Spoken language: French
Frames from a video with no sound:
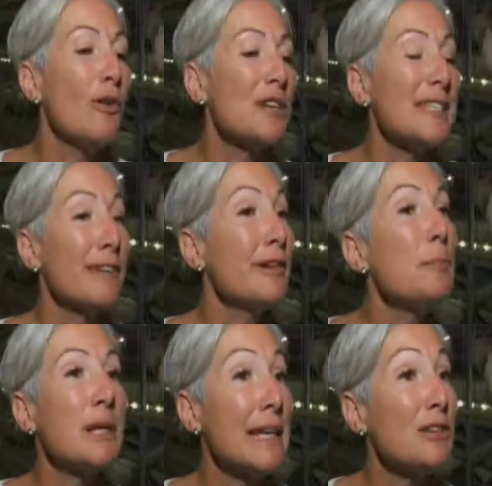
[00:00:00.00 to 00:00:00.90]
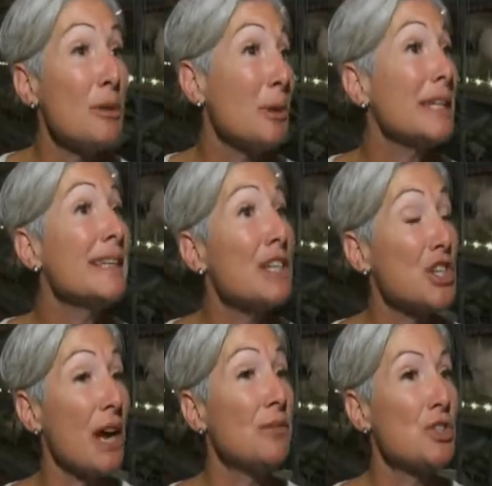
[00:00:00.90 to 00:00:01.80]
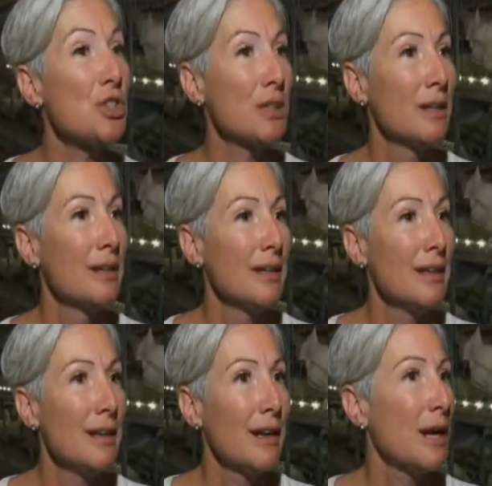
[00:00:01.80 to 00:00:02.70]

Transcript: servir peut-être de monnaie d'échange euh,